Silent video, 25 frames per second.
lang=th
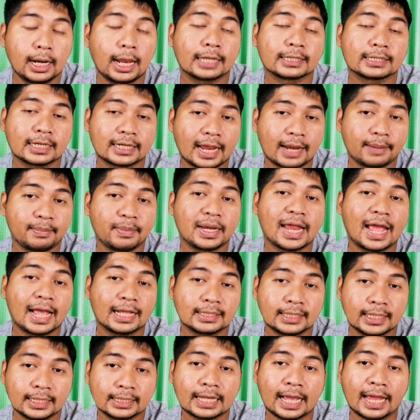ซึ่งหลังจากนั้นไม่
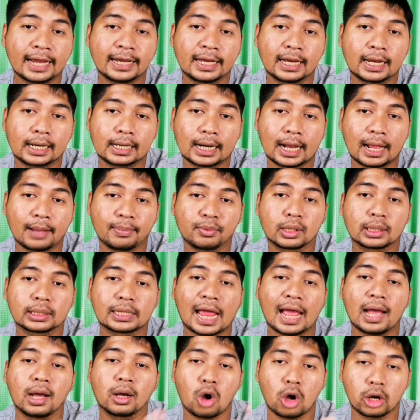นานเช่นกันนะครับ
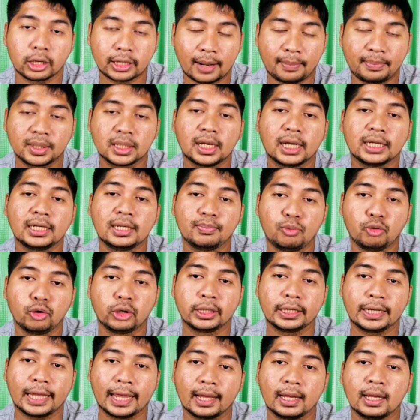ทางกองทัพเรือญี่
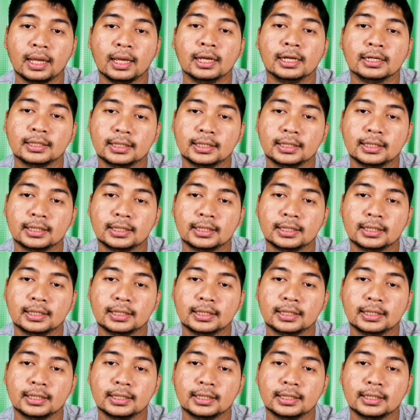ปุ่นเนี่ย